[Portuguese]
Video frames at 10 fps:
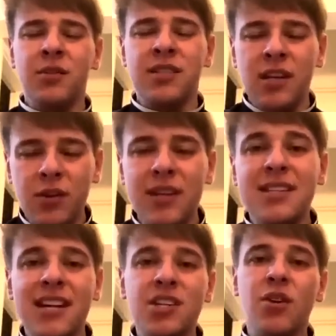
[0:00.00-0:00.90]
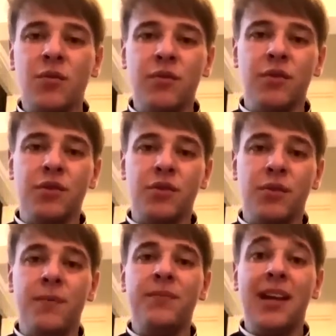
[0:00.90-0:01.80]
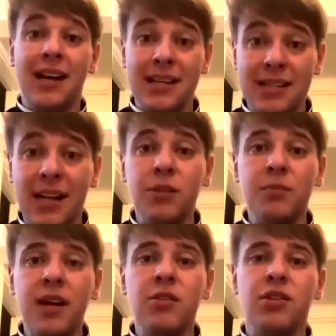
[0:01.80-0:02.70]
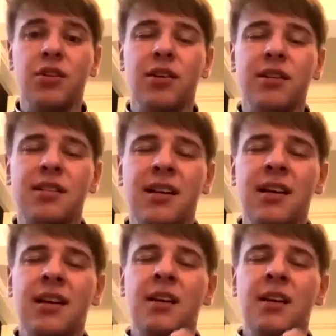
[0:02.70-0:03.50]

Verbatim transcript: O Senhor esteja convosco, Ele está no meio de nós